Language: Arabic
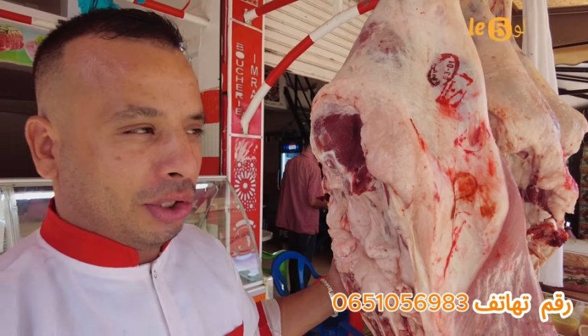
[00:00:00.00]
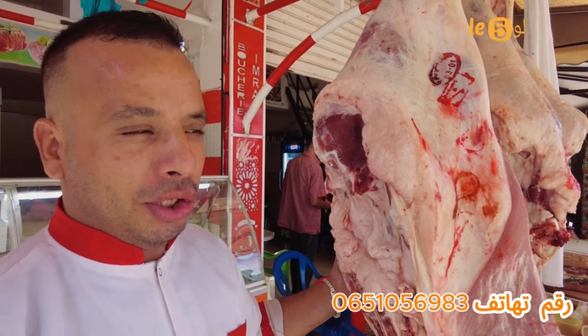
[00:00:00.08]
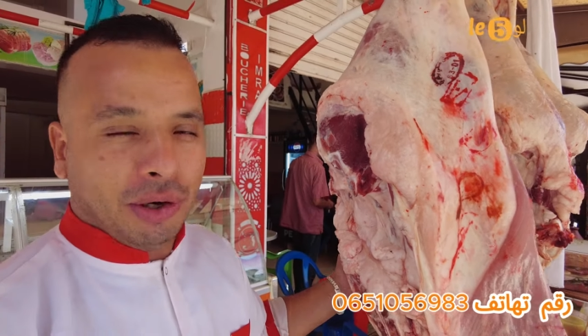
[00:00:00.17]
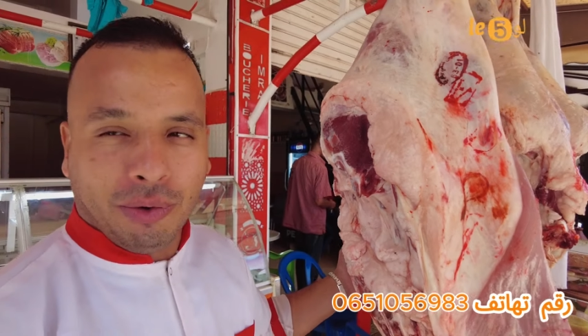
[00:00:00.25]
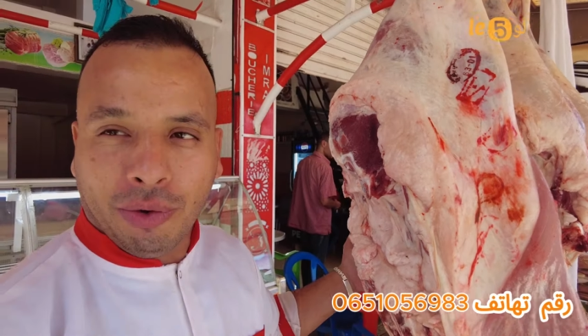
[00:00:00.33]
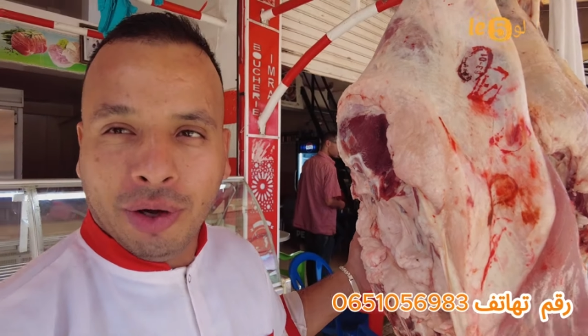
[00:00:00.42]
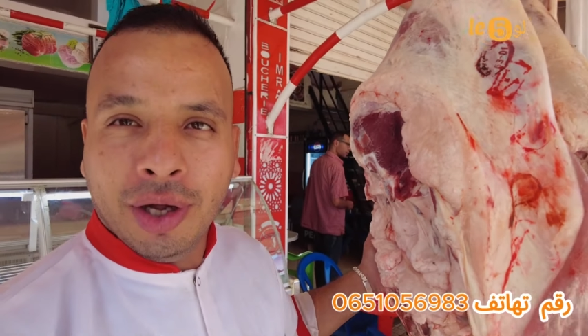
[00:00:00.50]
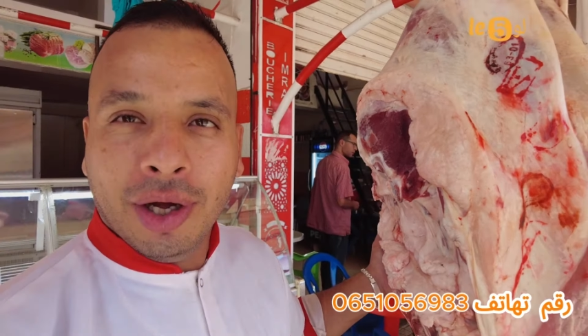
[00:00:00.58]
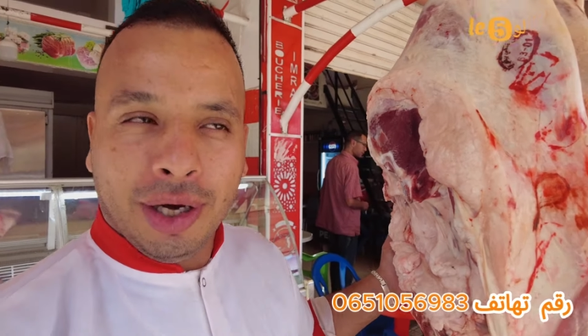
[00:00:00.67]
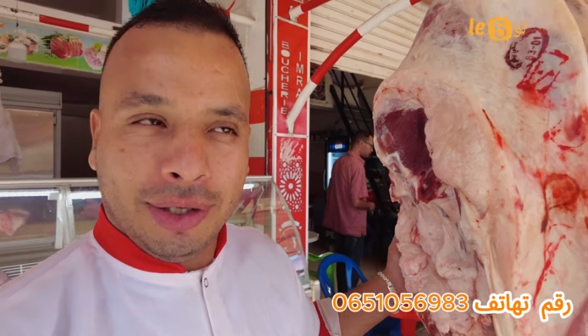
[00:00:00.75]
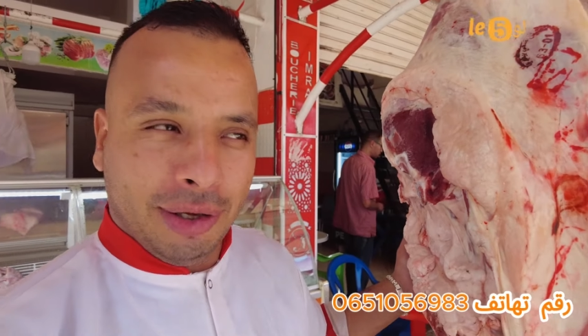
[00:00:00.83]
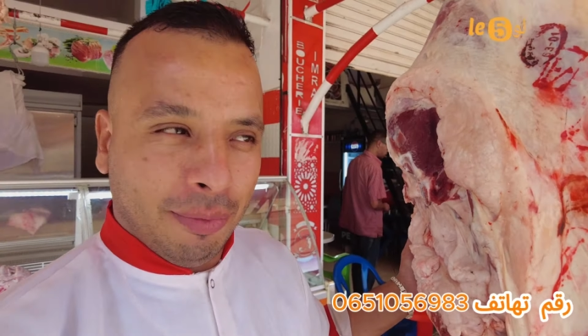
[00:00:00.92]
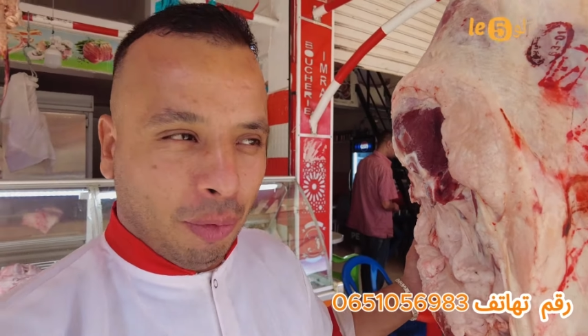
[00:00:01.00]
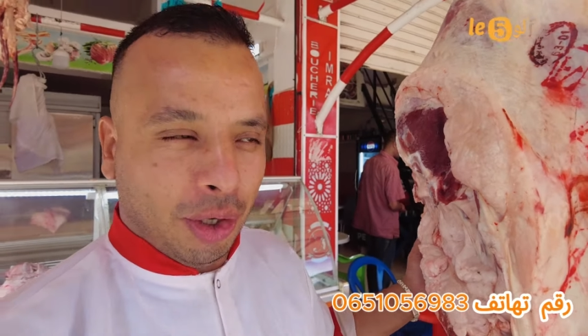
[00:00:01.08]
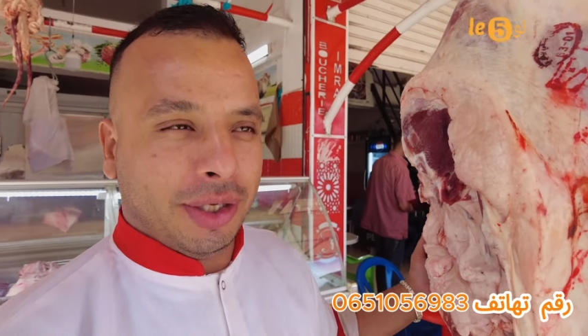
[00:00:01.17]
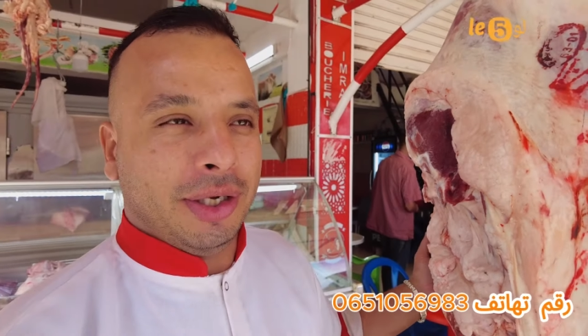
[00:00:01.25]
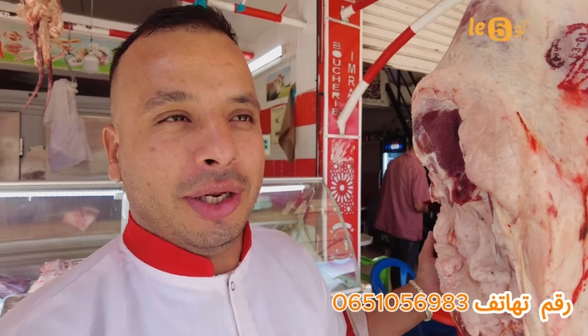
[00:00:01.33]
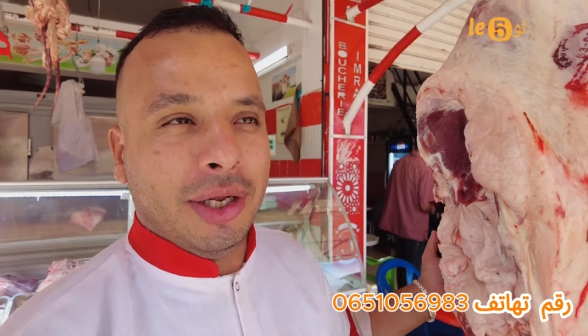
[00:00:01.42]
مرقد بن عمير
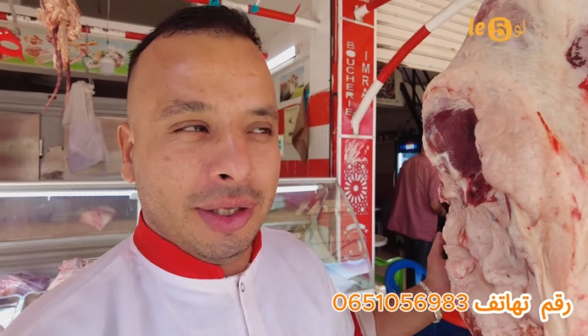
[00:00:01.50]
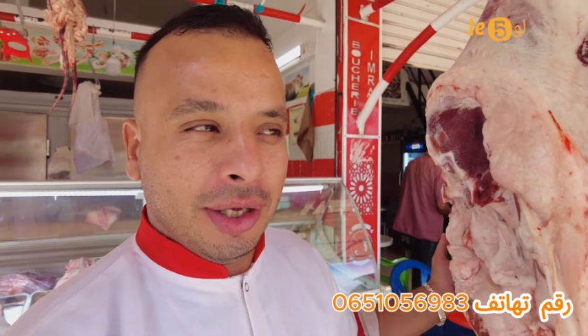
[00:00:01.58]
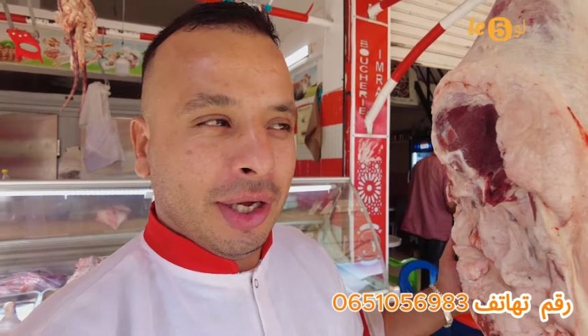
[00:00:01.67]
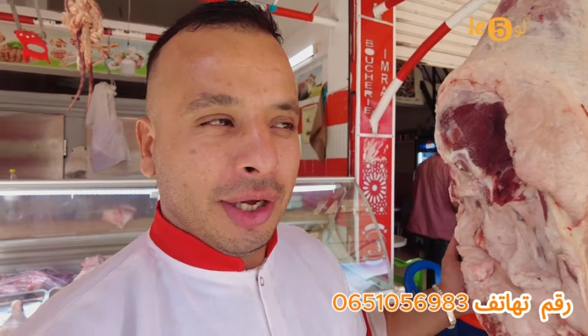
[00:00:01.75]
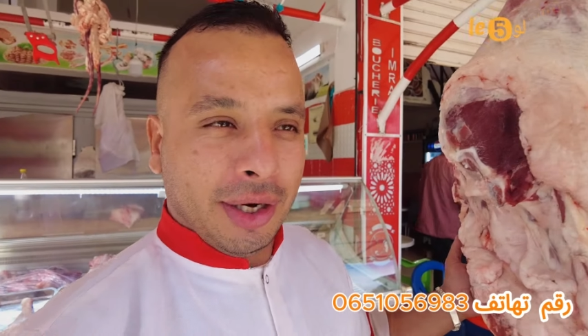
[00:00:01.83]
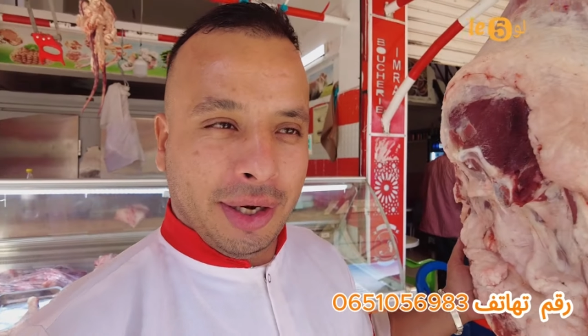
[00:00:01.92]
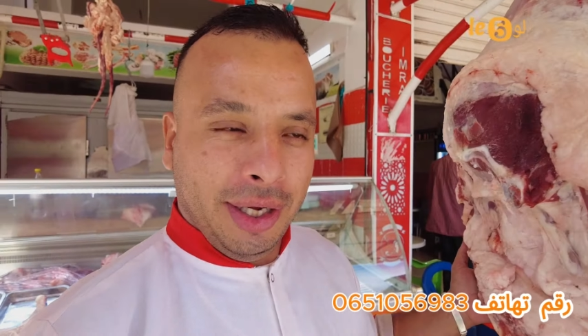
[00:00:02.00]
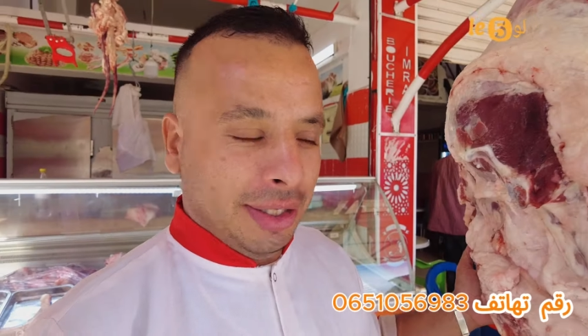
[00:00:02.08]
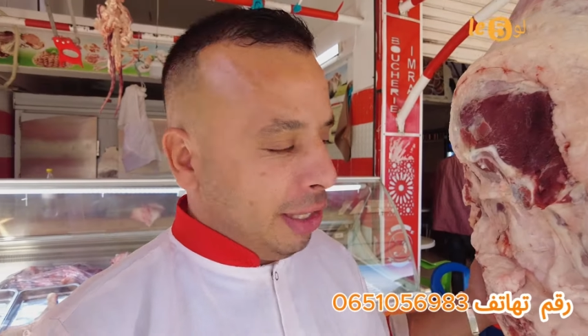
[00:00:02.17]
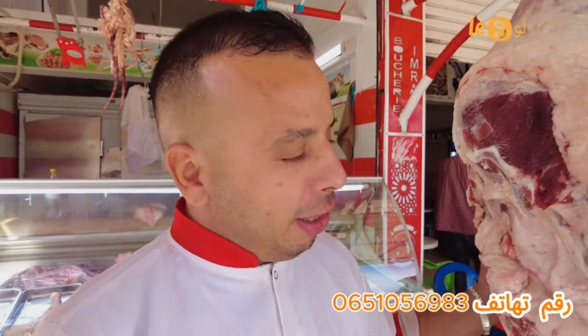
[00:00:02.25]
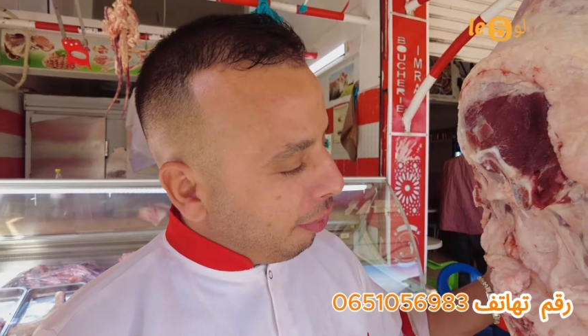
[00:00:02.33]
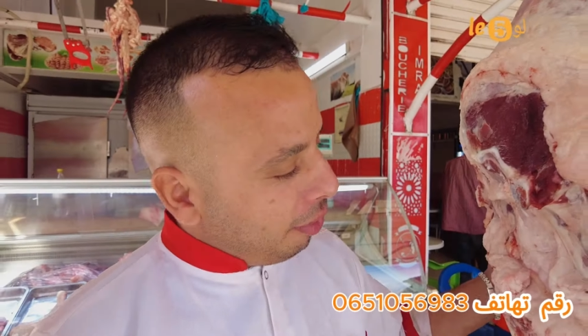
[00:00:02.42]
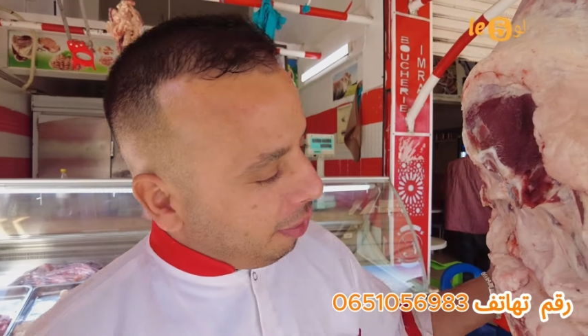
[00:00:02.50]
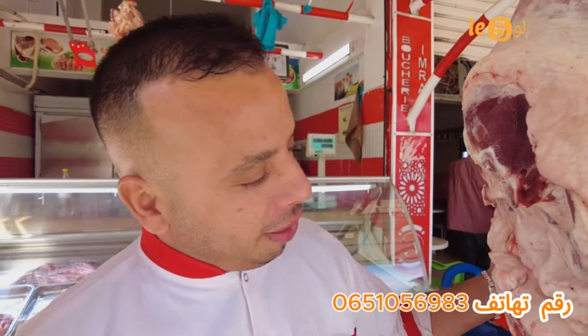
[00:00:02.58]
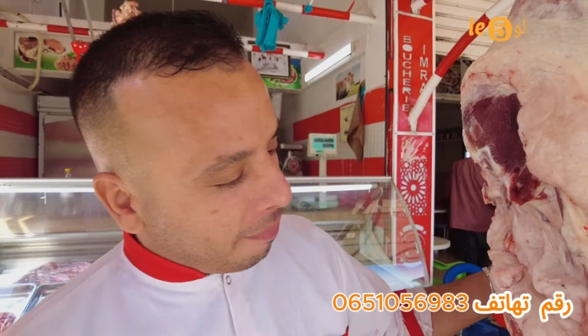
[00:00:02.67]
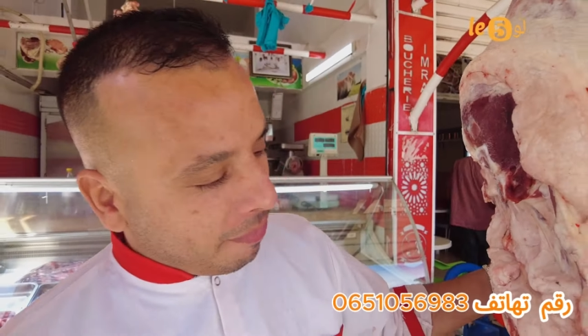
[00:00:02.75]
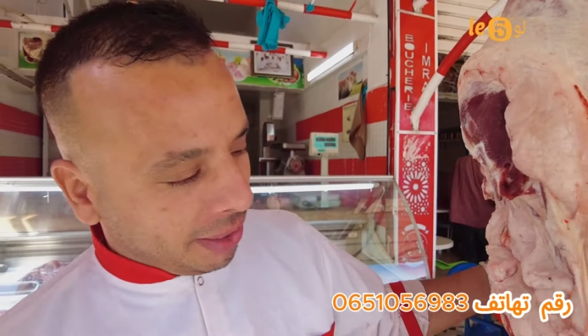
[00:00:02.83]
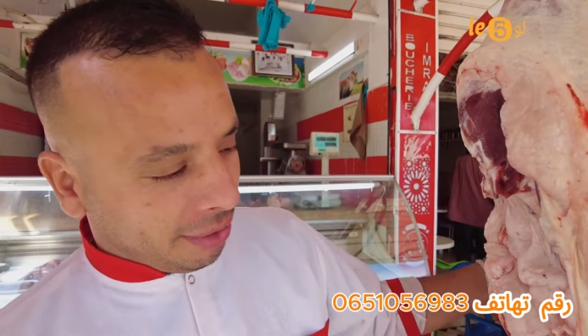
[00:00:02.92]
من بيع لنا واحد
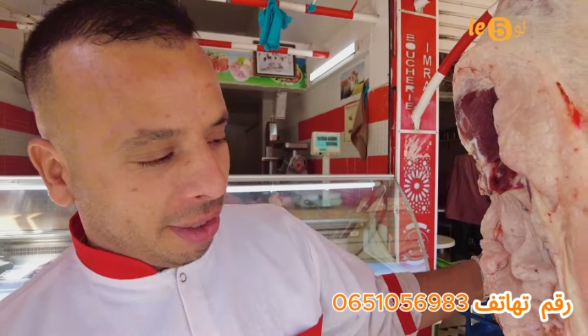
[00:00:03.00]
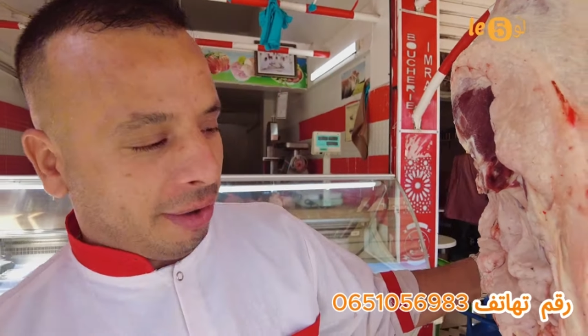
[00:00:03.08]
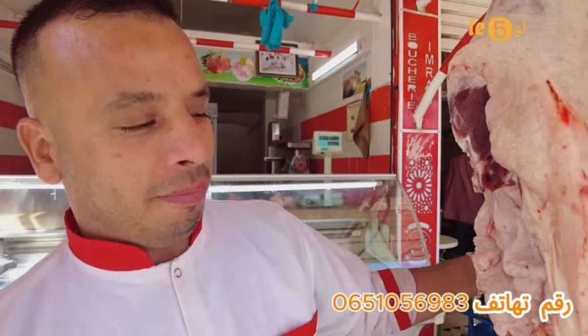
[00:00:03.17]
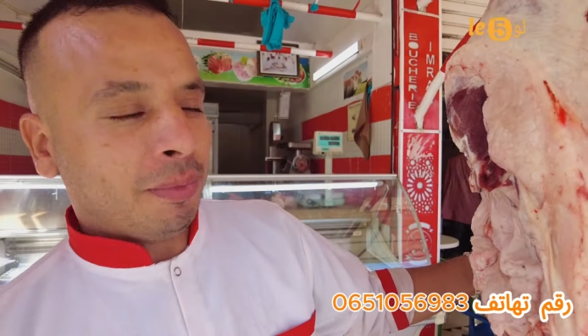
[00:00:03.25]
السيد علوي الله